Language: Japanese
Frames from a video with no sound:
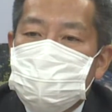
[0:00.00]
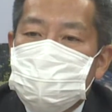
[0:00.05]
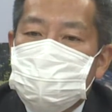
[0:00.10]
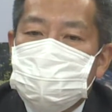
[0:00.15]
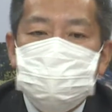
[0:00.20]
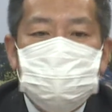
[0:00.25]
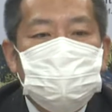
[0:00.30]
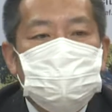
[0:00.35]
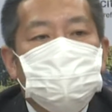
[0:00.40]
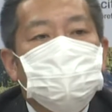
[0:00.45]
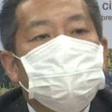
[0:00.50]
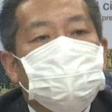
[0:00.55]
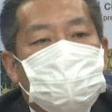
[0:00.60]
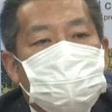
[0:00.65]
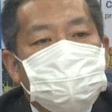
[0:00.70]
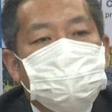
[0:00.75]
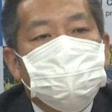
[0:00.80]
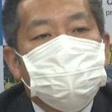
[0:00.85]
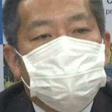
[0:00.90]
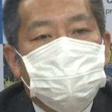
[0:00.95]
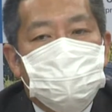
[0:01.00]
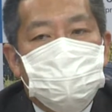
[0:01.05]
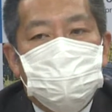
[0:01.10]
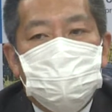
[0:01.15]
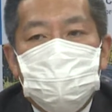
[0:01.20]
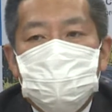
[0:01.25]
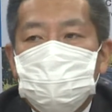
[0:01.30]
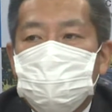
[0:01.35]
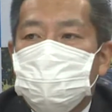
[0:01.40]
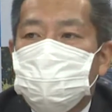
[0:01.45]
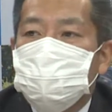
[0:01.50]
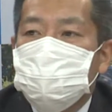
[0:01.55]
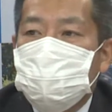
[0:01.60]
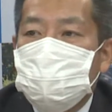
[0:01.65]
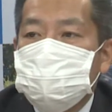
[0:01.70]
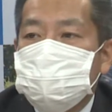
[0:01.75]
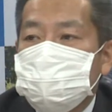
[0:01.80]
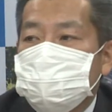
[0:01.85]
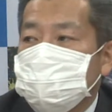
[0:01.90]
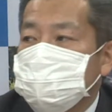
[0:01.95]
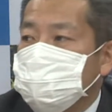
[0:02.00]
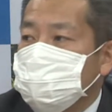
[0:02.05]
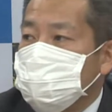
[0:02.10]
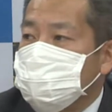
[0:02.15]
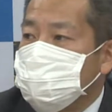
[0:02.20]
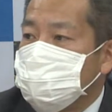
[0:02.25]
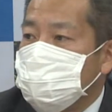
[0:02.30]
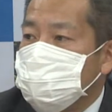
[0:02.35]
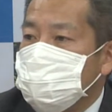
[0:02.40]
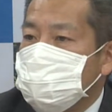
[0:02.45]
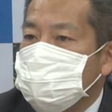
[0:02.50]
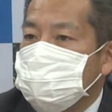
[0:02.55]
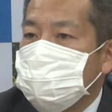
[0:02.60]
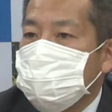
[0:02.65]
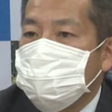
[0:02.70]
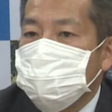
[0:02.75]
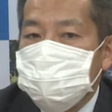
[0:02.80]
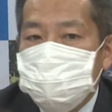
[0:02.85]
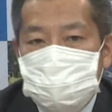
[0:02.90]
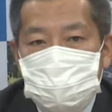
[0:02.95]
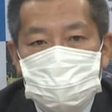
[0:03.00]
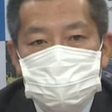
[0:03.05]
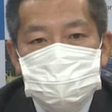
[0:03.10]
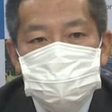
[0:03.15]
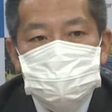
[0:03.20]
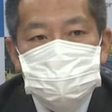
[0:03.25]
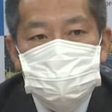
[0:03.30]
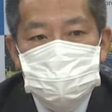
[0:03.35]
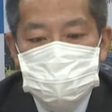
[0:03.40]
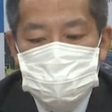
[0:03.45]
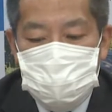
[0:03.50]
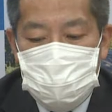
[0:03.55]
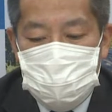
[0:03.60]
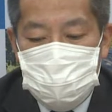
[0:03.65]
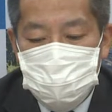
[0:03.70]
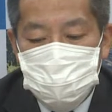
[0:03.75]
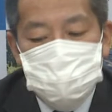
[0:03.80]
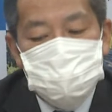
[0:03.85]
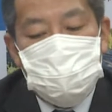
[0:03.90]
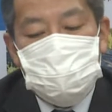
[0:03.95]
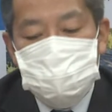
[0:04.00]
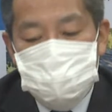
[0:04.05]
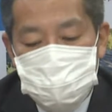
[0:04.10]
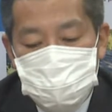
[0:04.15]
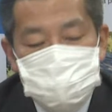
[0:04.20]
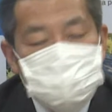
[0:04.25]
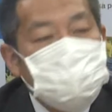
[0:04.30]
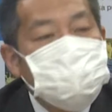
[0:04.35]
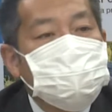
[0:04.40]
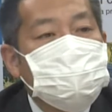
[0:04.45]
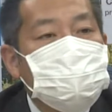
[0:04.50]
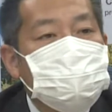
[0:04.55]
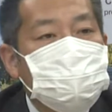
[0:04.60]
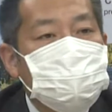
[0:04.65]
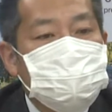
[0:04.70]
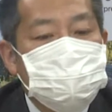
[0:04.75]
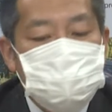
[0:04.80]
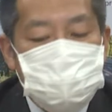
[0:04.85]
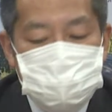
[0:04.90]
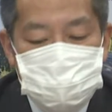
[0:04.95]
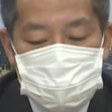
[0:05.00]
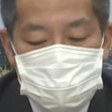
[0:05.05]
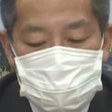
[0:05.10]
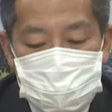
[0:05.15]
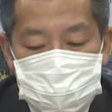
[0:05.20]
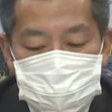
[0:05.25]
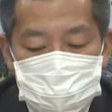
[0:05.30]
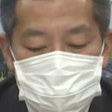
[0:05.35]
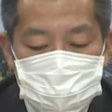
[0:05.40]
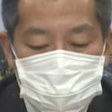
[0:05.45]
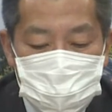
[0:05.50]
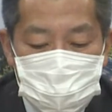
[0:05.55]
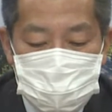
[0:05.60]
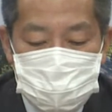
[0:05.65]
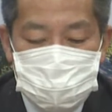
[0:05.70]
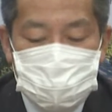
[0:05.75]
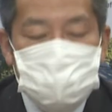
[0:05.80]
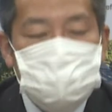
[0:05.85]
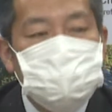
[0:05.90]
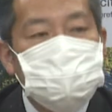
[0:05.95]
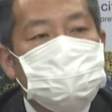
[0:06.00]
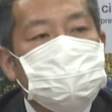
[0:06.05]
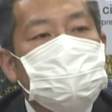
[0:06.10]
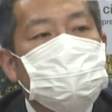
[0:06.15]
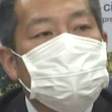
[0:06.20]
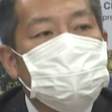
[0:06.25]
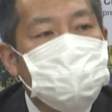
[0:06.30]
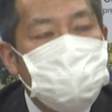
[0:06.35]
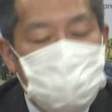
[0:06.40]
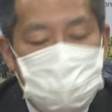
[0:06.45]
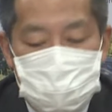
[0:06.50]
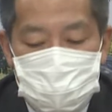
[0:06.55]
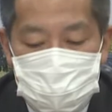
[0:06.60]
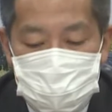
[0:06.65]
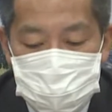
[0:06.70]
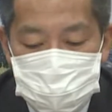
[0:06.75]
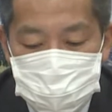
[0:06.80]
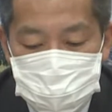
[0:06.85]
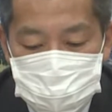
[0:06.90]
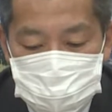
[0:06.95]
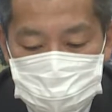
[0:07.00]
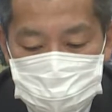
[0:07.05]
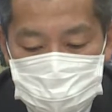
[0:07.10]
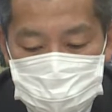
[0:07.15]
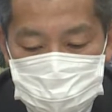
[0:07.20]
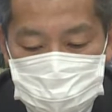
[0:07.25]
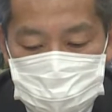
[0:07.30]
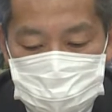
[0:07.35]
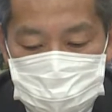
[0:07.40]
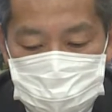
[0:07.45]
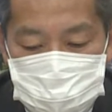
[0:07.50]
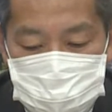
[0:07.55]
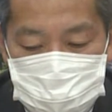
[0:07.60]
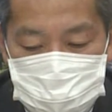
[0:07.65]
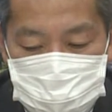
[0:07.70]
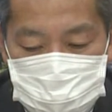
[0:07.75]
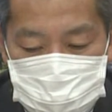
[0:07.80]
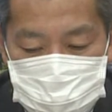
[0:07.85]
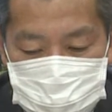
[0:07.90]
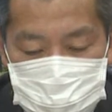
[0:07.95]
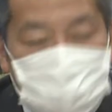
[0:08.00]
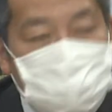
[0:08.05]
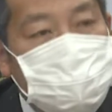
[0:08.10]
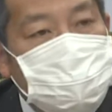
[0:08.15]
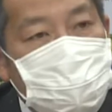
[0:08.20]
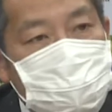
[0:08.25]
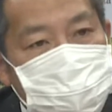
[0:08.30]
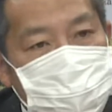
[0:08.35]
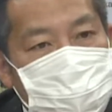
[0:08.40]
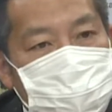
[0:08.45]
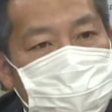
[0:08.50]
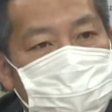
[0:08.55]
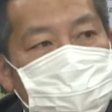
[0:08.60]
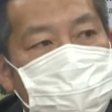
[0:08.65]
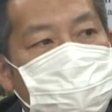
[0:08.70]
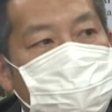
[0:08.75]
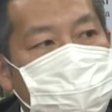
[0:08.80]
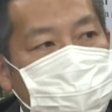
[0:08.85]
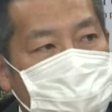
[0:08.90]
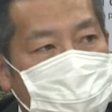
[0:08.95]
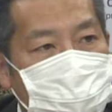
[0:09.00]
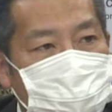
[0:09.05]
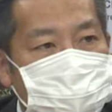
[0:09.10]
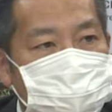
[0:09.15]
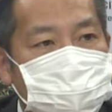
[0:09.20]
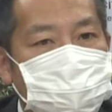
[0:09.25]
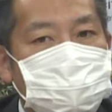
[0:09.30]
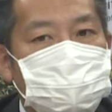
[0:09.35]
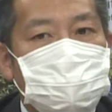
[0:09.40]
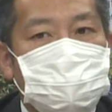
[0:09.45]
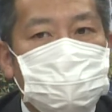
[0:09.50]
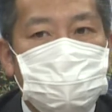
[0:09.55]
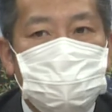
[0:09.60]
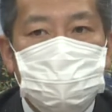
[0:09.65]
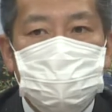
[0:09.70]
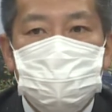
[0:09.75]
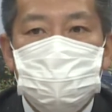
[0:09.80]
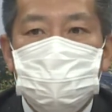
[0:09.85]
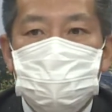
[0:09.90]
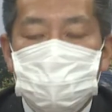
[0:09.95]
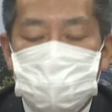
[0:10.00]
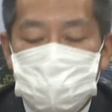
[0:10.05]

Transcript: 新型コロナが相当感染者数が増えましたので、オンラインとさせていただきましたけれども、現時点では対面といいますか通常の